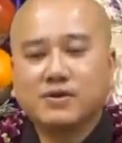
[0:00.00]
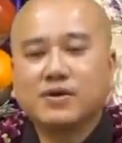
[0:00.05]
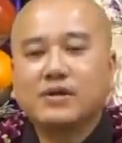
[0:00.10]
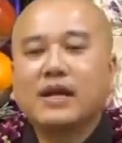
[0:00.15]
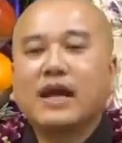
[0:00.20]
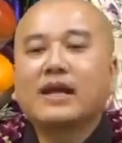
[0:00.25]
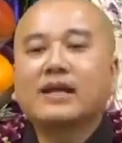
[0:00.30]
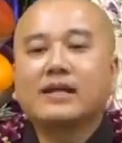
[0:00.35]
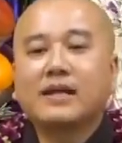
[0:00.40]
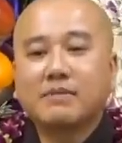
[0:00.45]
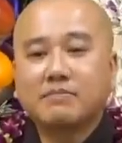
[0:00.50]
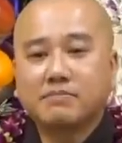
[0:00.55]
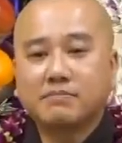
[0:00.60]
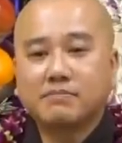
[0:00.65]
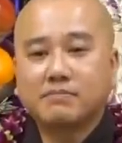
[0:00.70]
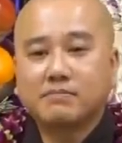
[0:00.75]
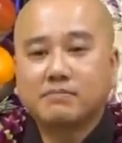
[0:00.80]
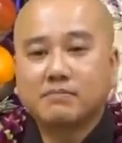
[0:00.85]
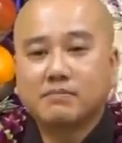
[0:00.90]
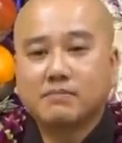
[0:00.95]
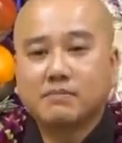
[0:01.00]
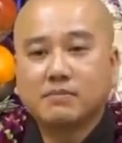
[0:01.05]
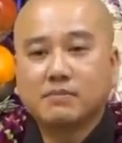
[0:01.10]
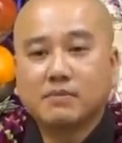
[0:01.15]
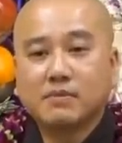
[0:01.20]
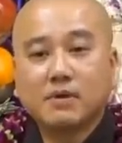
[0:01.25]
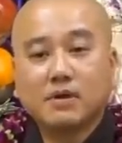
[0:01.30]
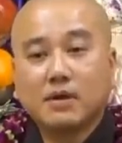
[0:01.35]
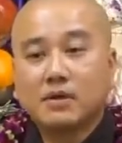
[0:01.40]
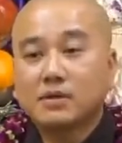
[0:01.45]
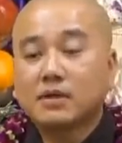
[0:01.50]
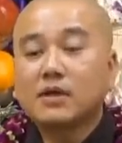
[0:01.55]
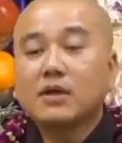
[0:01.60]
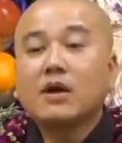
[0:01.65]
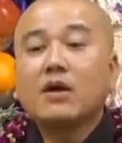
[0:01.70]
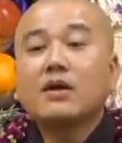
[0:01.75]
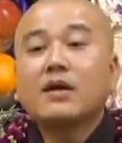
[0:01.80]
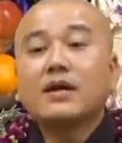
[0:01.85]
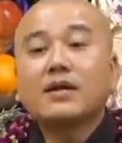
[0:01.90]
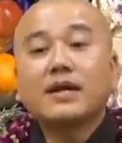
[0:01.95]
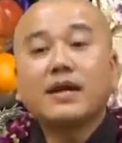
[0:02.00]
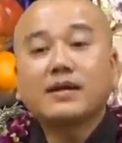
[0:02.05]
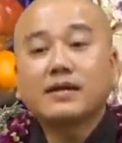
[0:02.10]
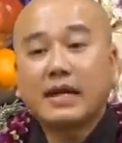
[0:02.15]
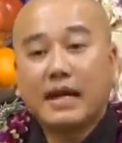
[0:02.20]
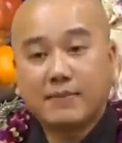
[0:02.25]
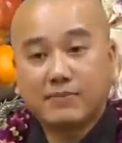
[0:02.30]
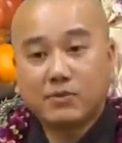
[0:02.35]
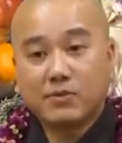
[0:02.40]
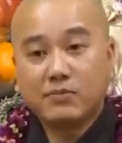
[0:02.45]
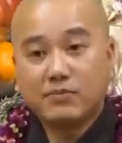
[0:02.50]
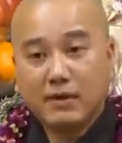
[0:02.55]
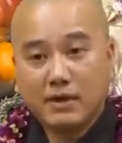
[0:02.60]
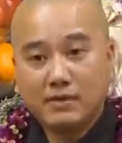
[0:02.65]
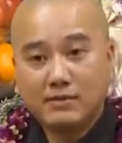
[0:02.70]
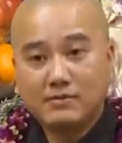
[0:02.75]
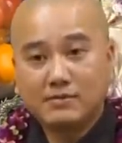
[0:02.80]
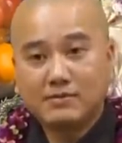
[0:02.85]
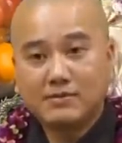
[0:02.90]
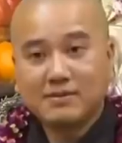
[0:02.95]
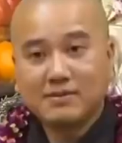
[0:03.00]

cho ngăn nắp. Cái đó là nét đẹp của mình.